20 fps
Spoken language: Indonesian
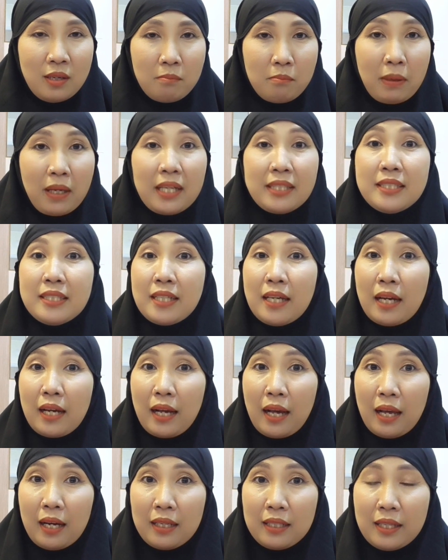Maka
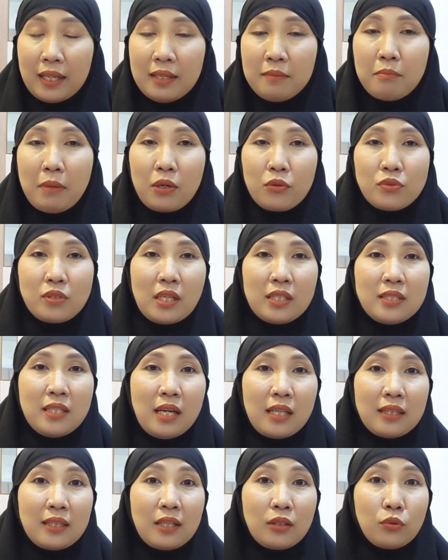jika kalian baru
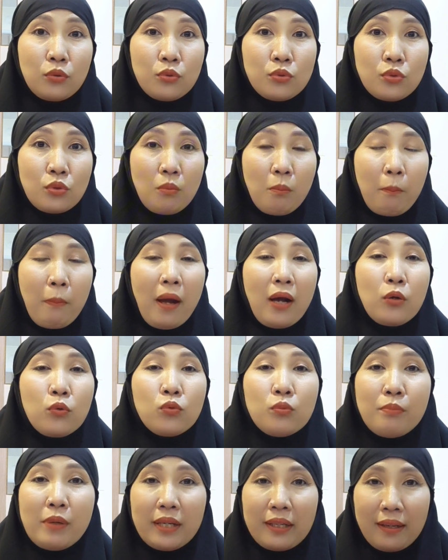saja tertusuk
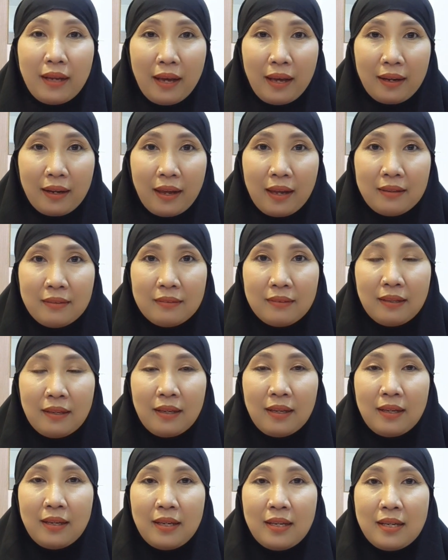paku berkarat,
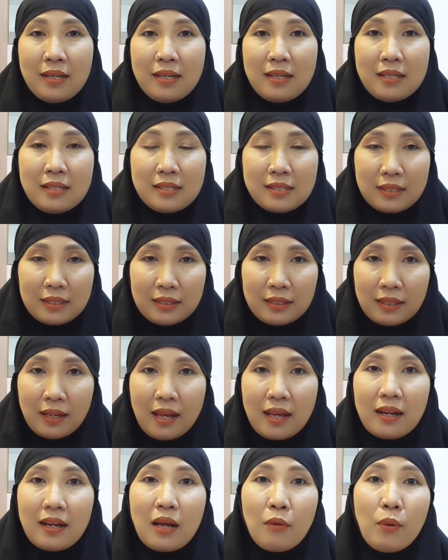
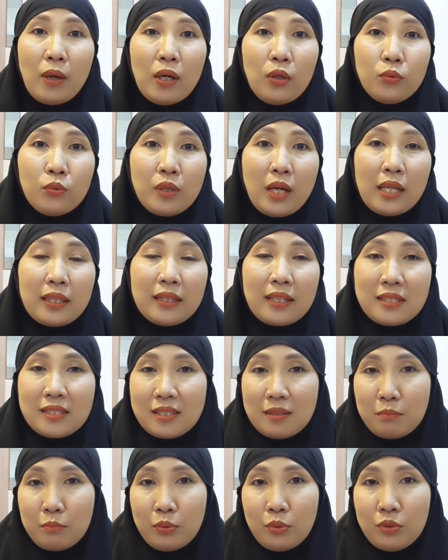segera rawat luka
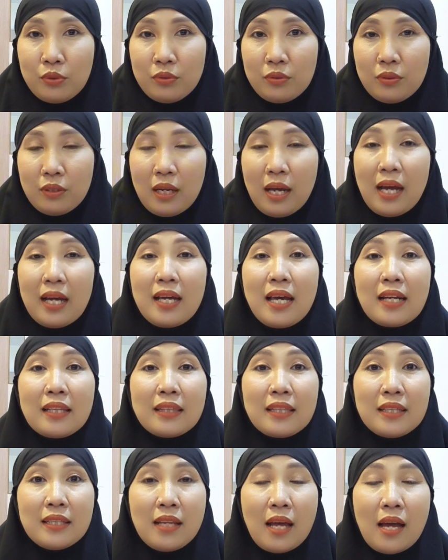tersebut
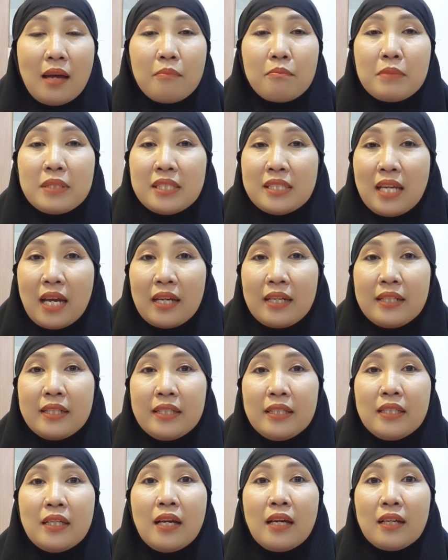agar tidak
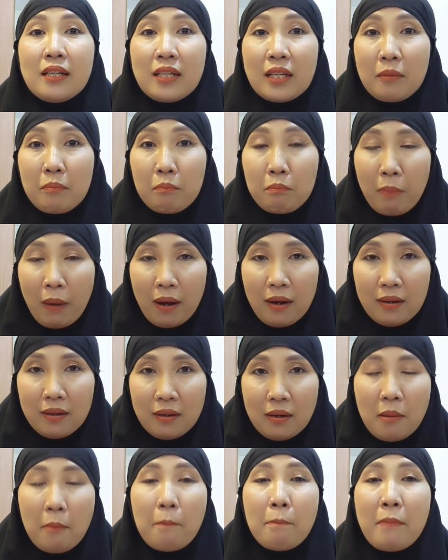menjadi gerbang
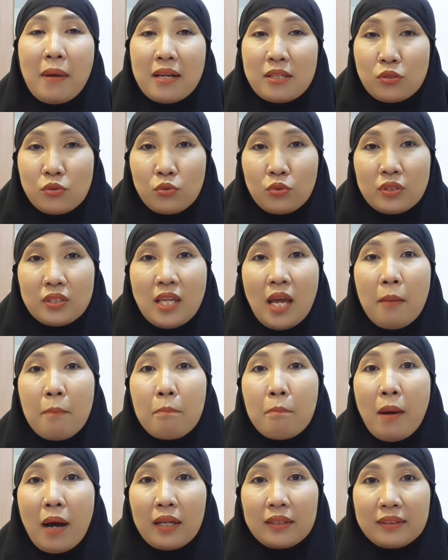
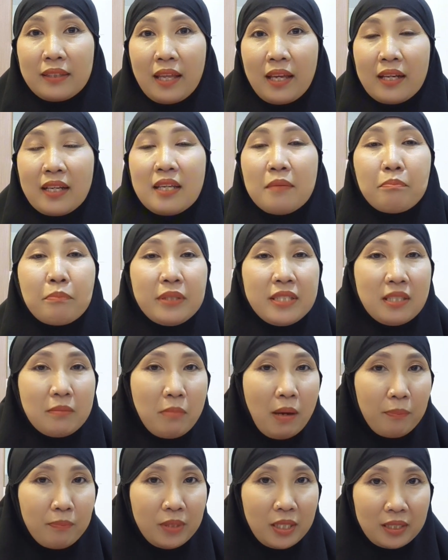masuknya bakteri
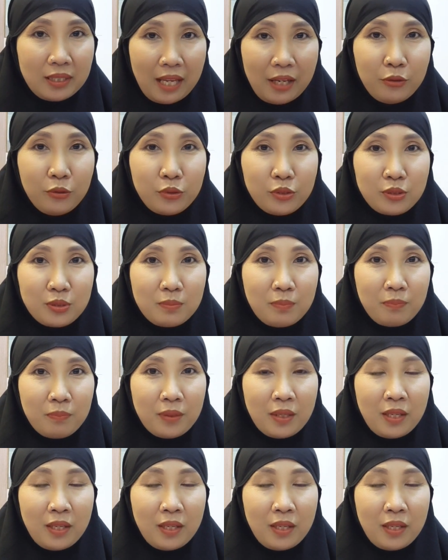penyebab tetanus.